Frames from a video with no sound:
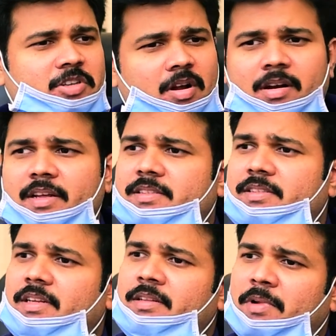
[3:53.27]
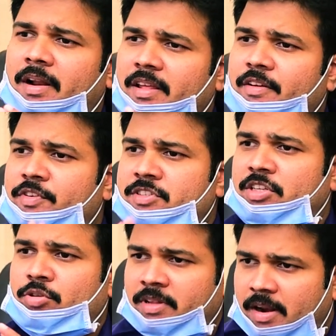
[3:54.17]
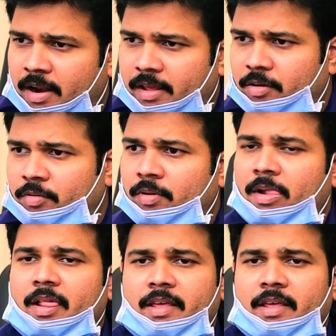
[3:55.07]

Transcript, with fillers: சாக்லேட்ஸு அதுன்னு நிறைய ஃப்ரிட்ஜை திறந்தால் நிறைய இருக்கும்